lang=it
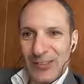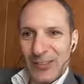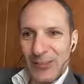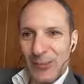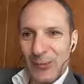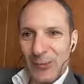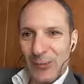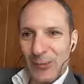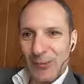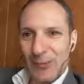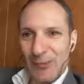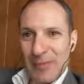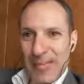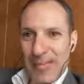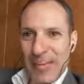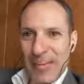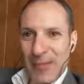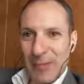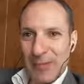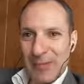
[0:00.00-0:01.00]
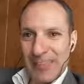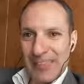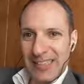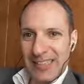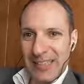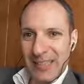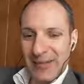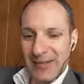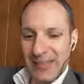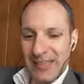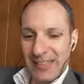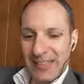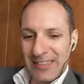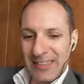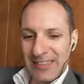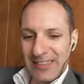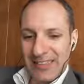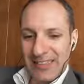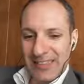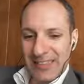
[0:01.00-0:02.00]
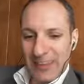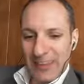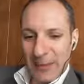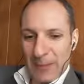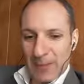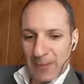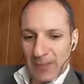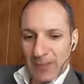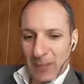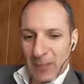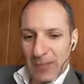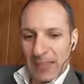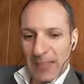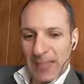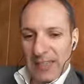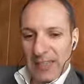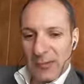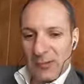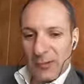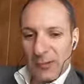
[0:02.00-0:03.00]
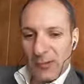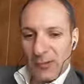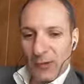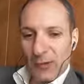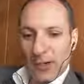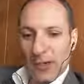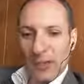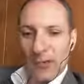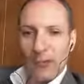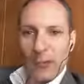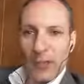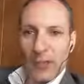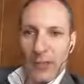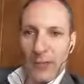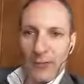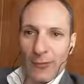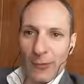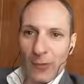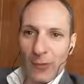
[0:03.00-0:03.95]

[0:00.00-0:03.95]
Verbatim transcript: su mille praticamente. Quindi questo non è dovuto alla